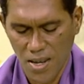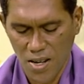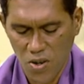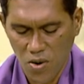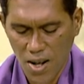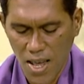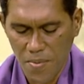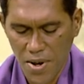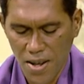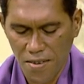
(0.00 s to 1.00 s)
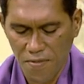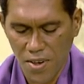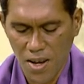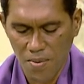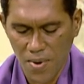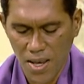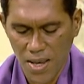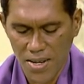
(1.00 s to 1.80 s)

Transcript: nok lamar ne filaba